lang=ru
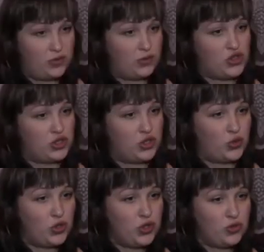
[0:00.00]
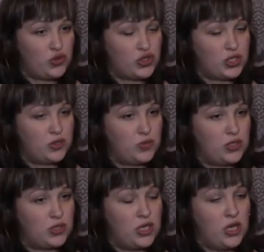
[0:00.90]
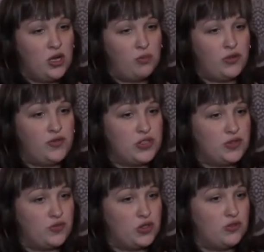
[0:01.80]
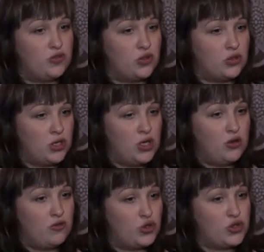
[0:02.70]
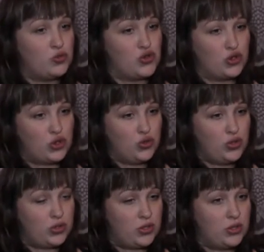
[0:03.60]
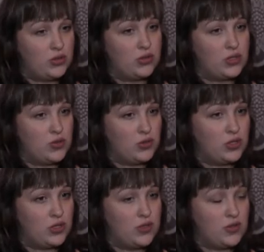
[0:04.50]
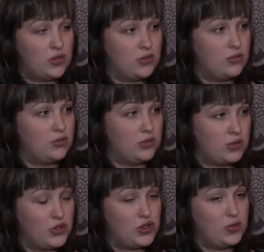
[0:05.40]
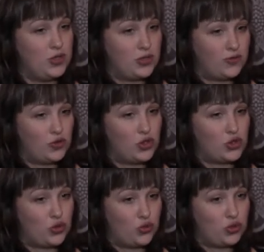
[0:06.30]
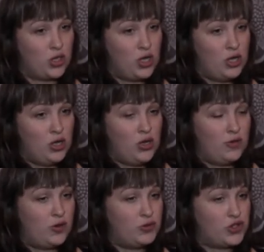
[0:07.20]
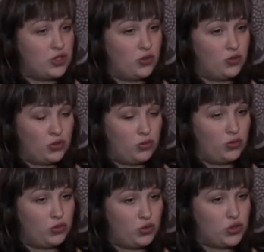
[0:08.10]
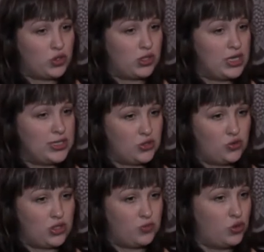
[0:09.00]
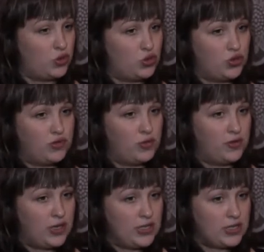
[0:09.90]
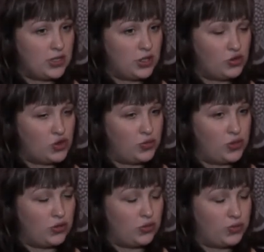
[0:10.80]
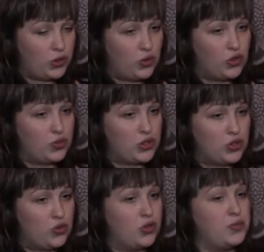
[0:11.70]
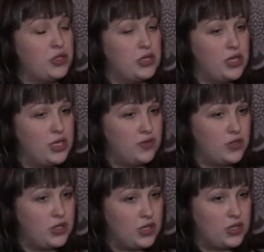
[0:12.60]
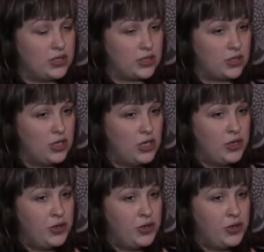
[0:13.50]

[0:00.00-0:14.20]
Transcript: там 4 года будет через месяц, мы весим всего 8600 и 79 сантиметров у нас рост. Вообще, то есть кальций у нас полностью вымывается из-за того, что проходит процедура перитриального диализа